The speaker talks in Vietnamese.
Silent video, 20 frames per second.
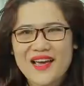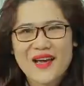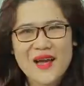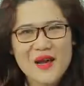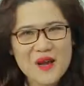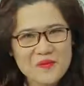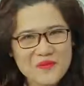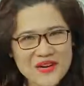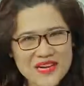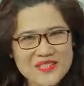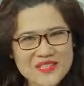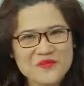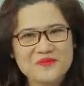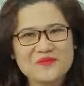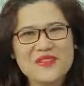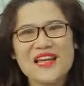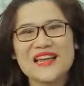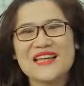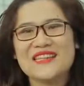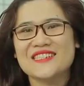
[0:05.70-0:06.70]
Ngày hôm nay
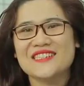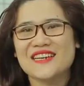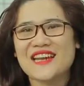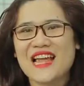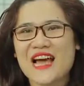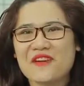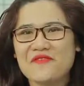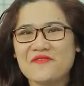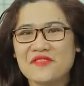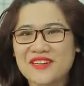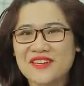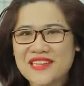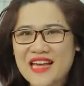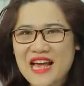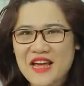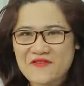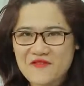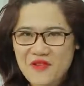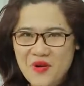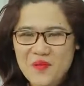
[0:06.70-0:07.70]
chúng ta lại trở lại với
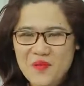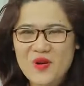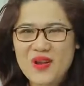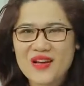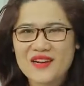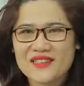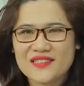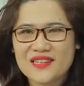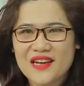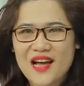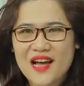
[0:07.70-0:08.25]
iFormula.